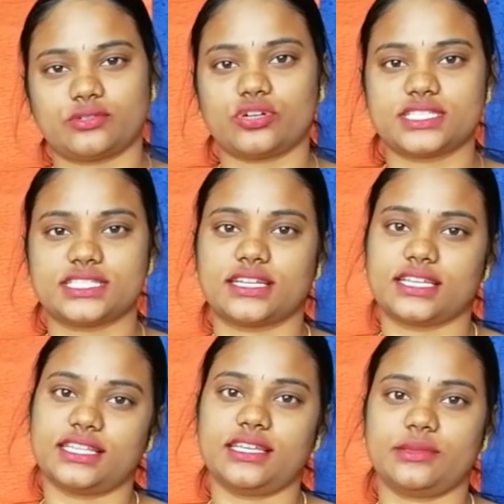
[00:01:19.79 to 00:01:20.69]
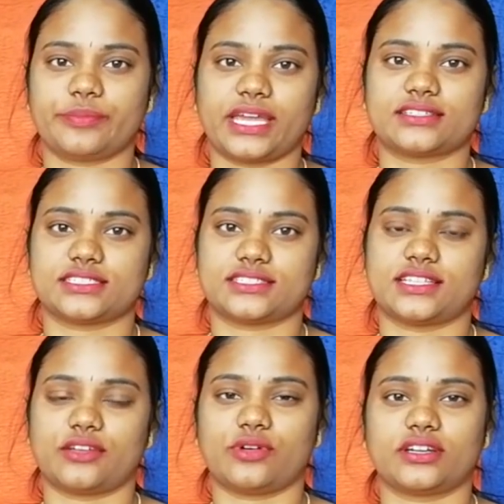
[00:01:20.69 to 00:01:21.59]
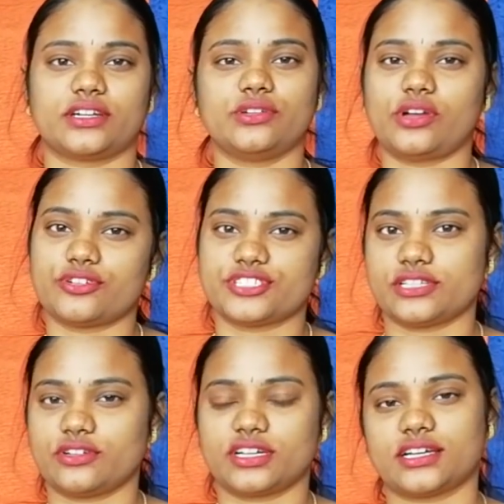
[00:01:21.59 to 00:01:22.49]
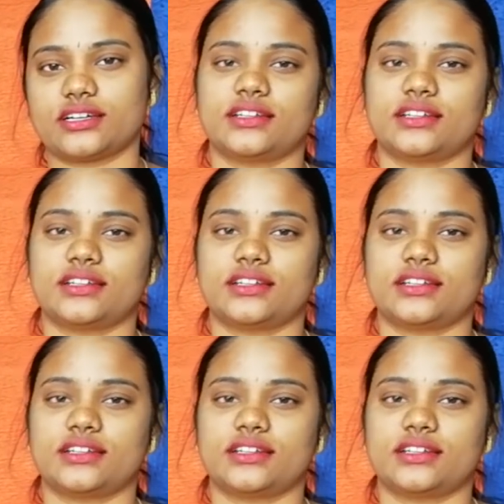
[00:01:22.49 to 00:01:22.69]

ఓట్స్ అనేది ఇంపాక్ట్ చేస్తారు అన్నట్టు కౌశల్ ఒక